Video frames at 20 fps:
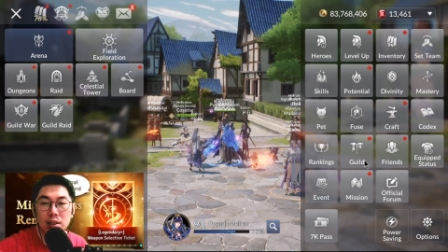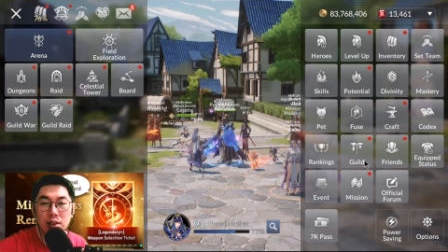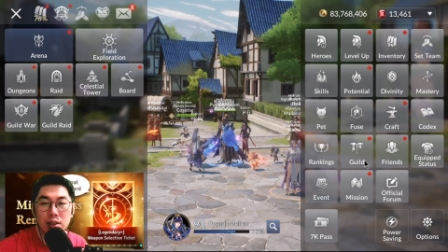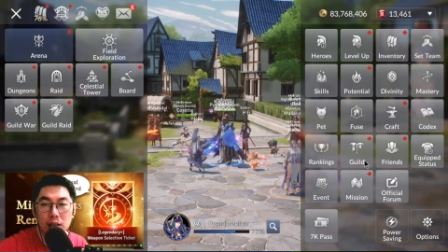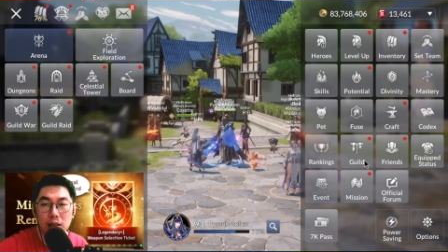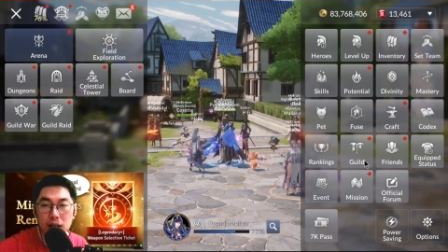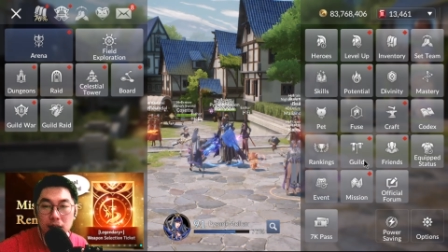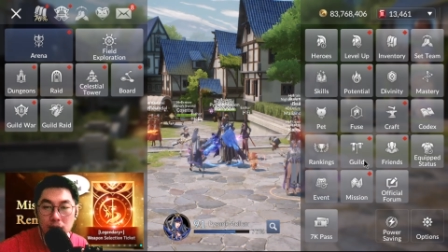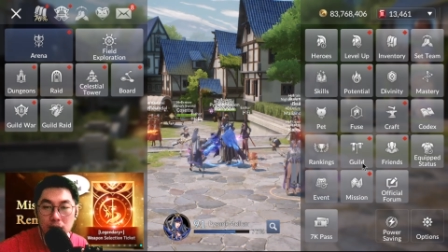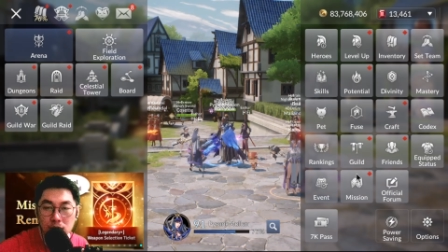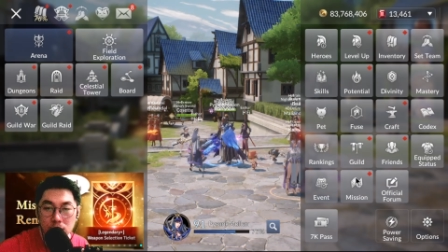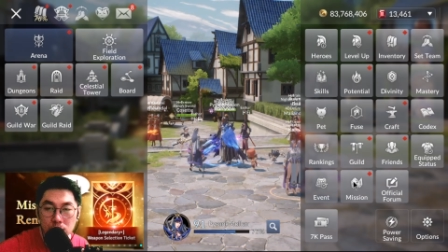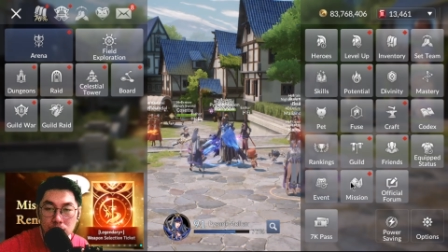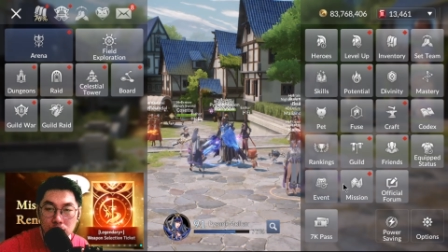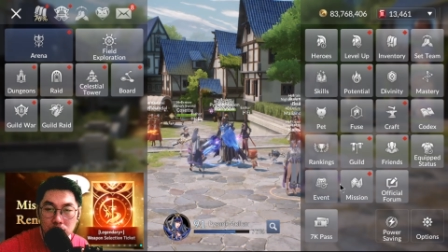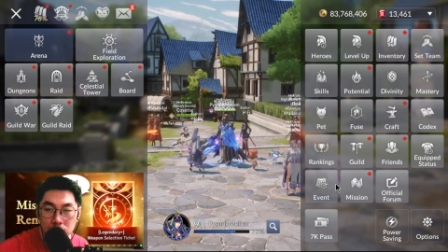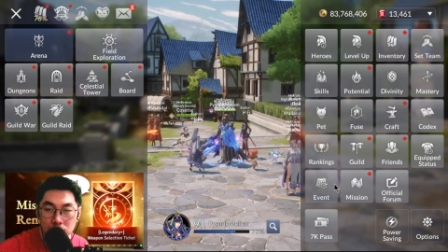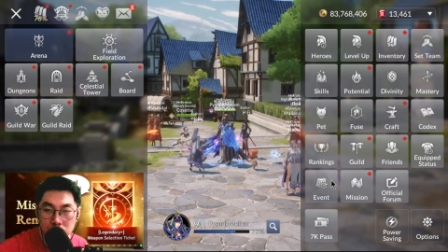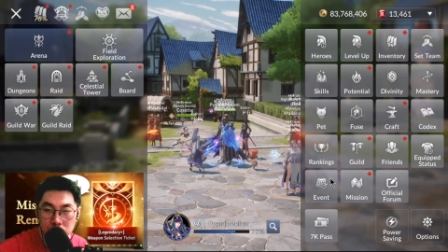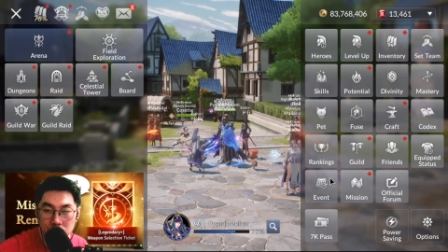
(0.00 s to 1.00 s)

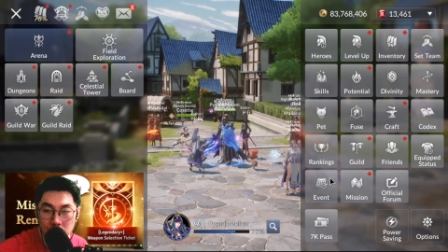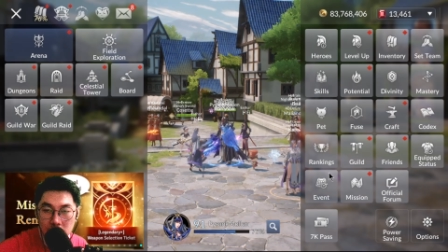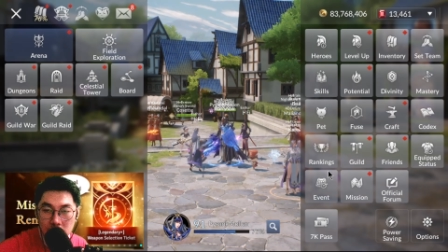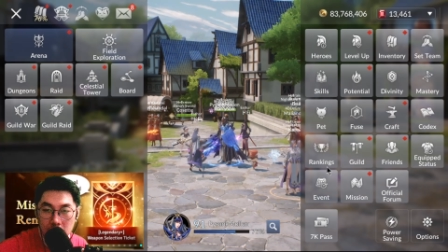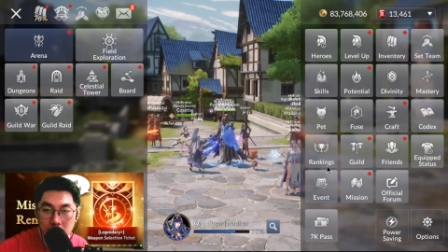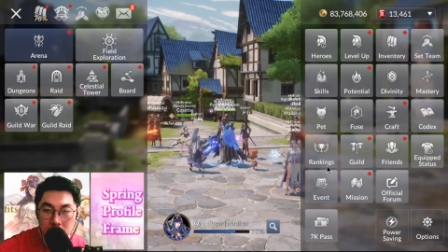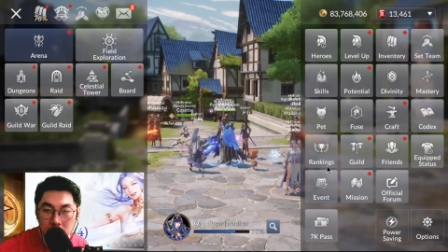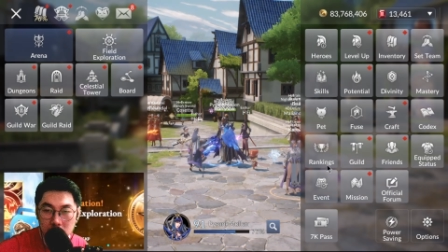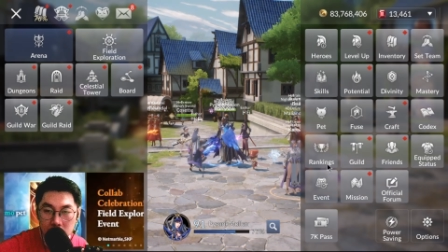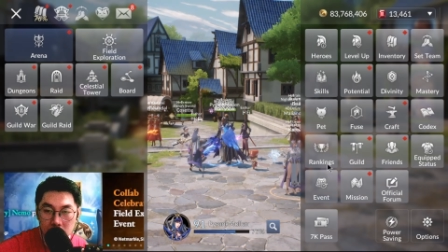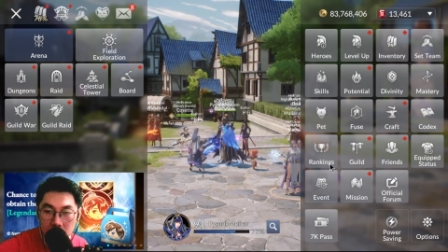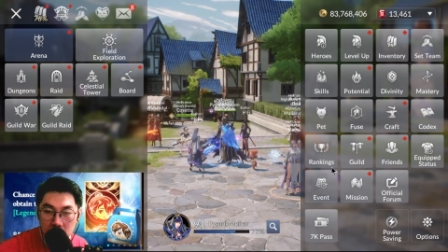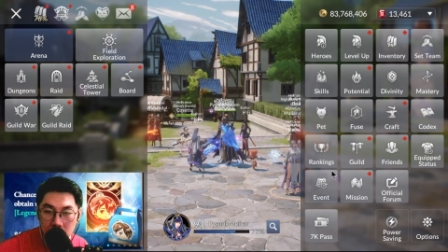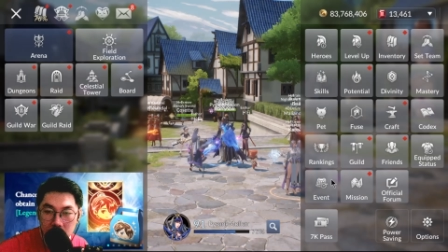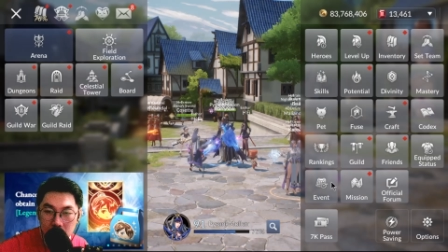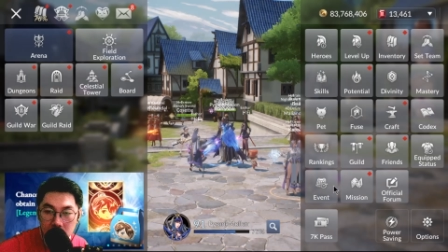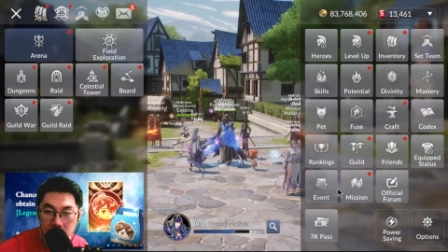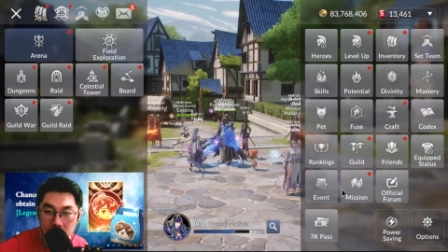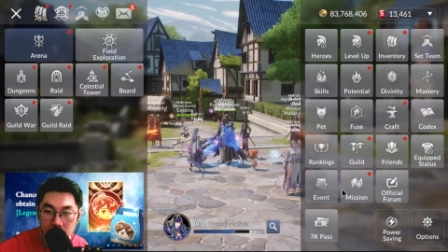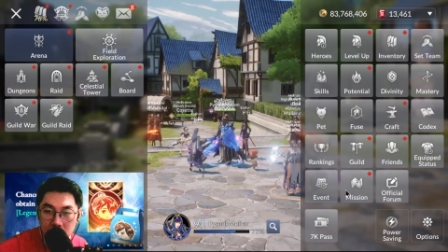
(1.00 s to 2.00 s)
terus ada
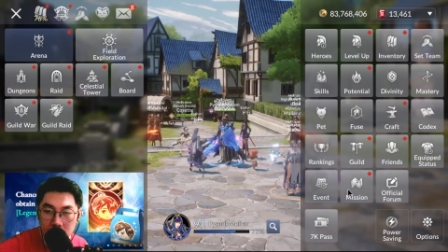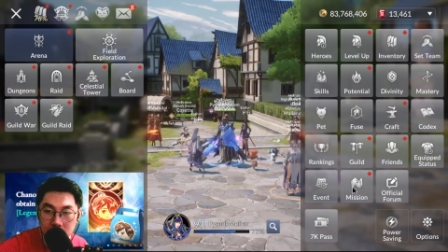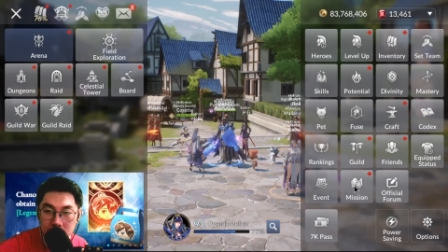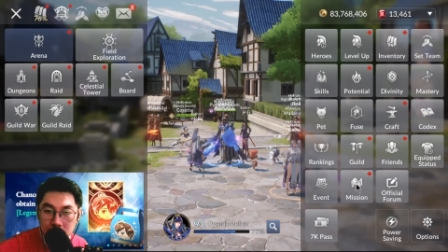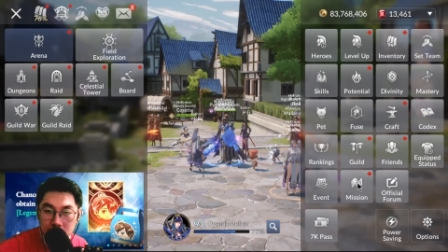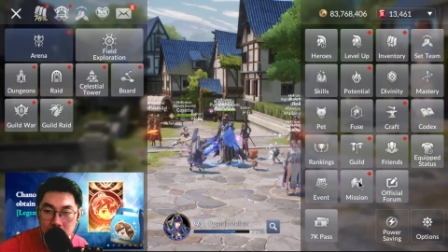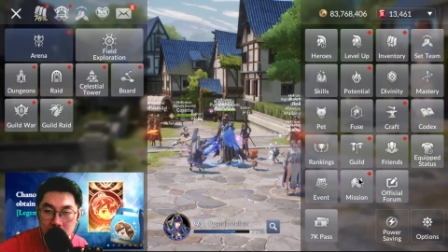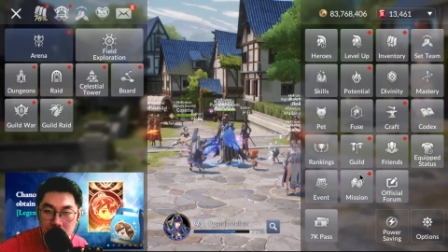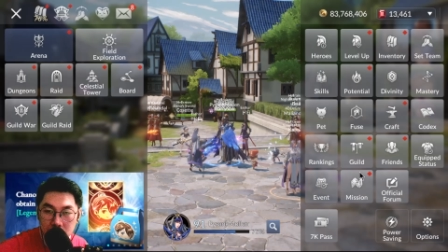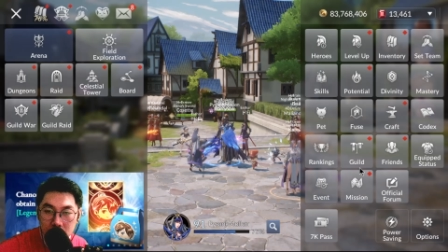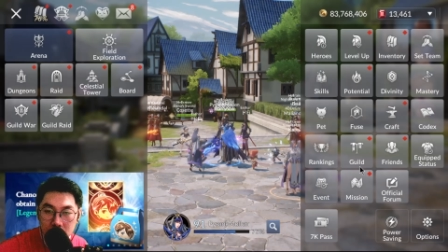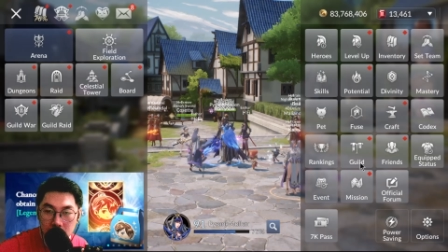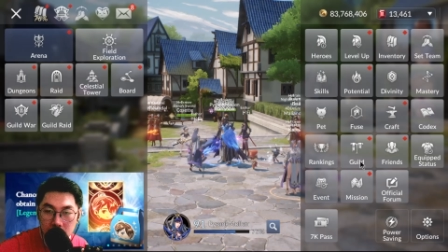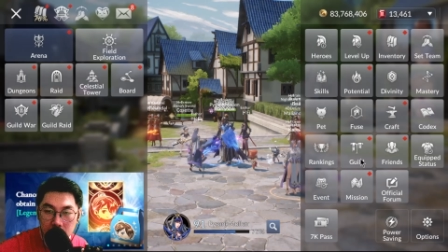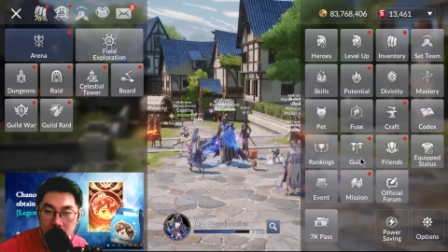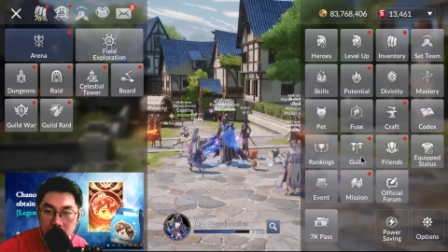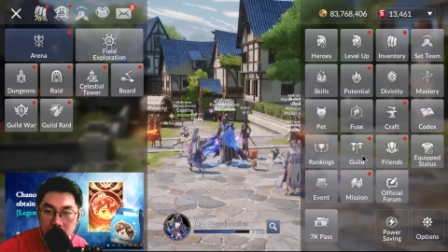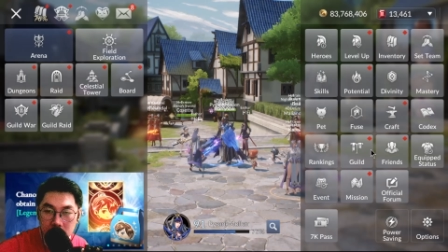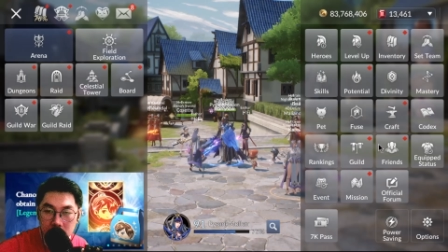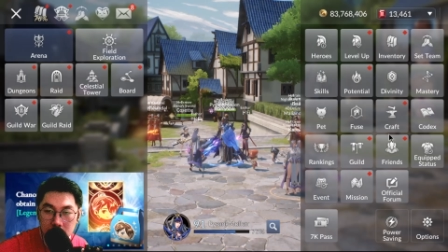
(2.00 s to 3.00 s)
ini baru ya
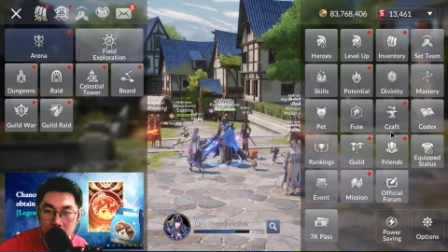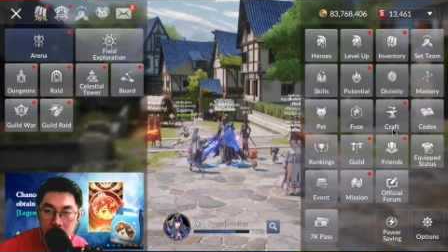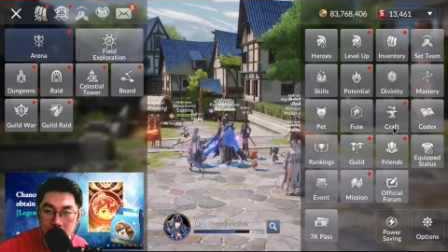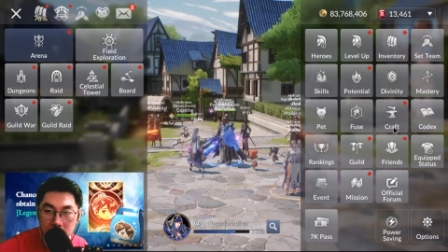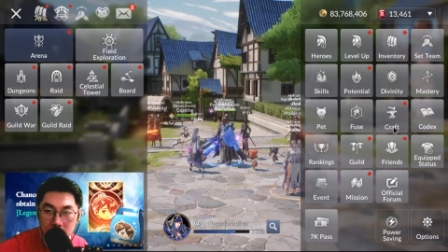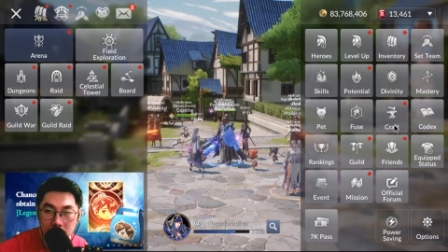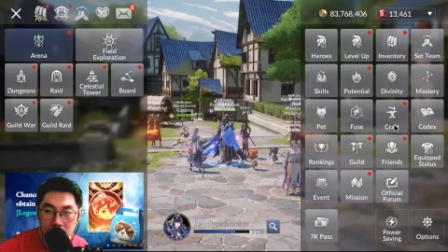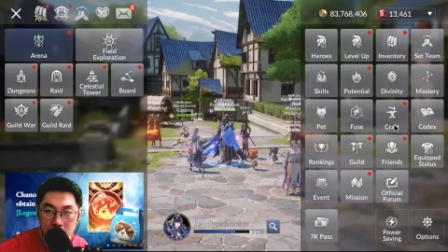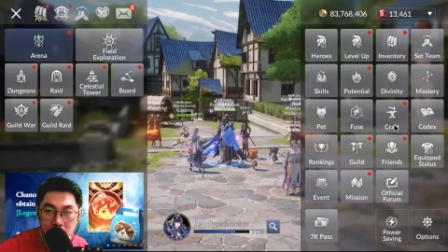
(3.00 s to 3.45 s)
ada